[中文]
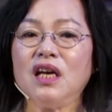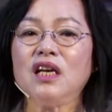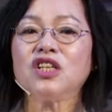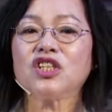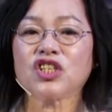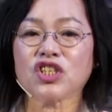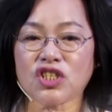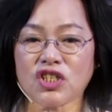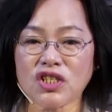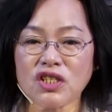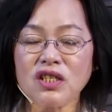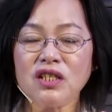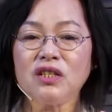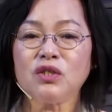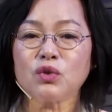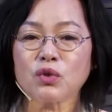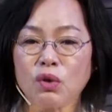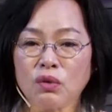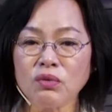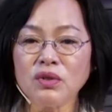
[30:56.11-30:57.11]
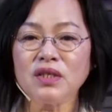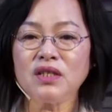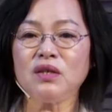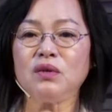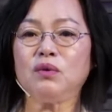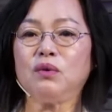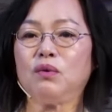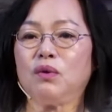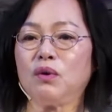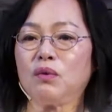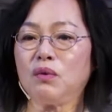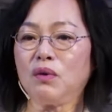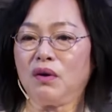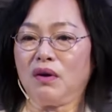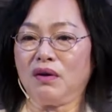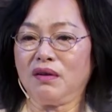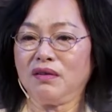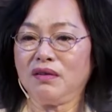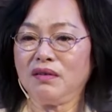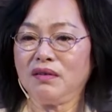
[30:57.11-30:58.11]
使你重新活
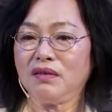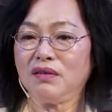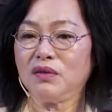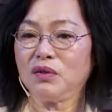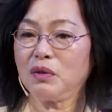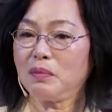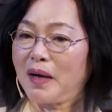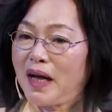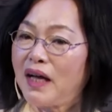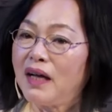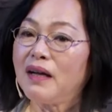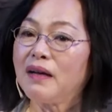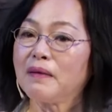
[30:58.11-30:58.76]
过，对吧？